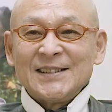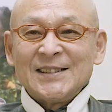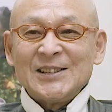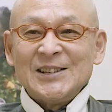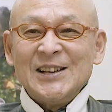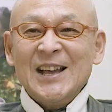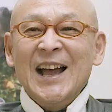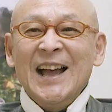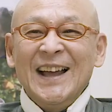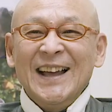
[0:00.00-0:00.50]

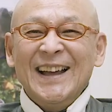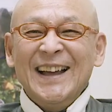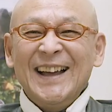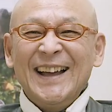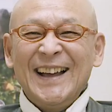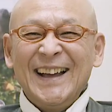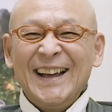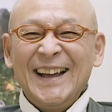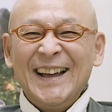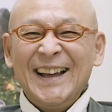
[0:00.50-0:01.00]
いや
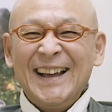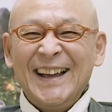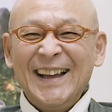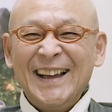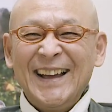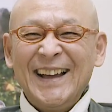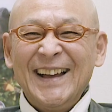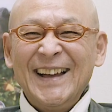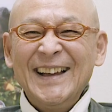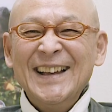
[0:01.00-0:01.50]

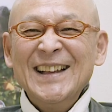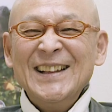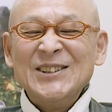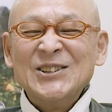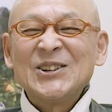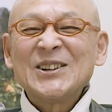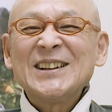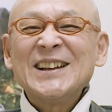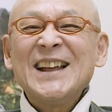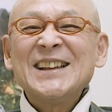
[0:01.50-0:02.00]

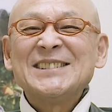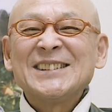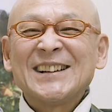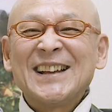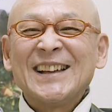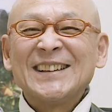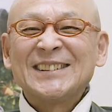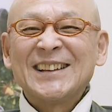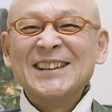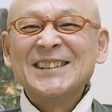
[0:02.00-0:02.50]
乗れないじゃ
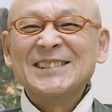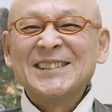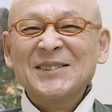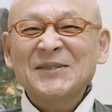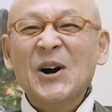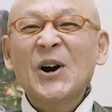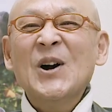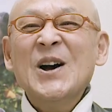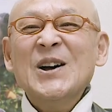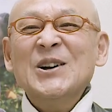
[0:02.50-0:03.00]
ないって言って
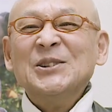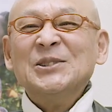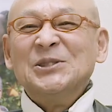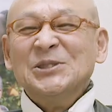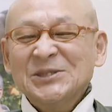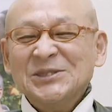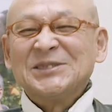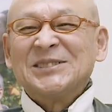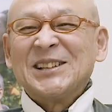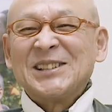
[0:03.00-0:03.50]
も「
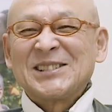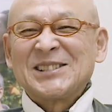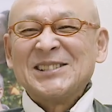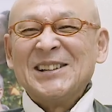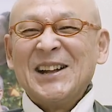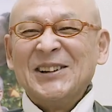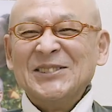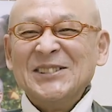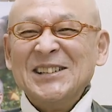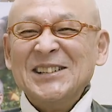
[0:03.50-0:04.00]
ふん」って素
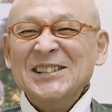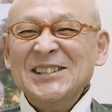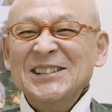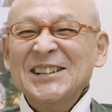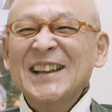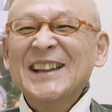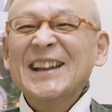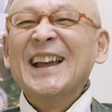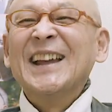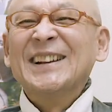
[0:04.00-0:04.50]
直に
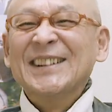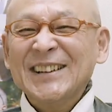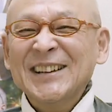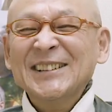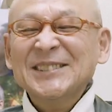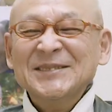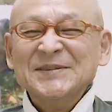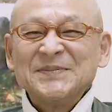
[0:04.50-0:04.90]
言えないよね。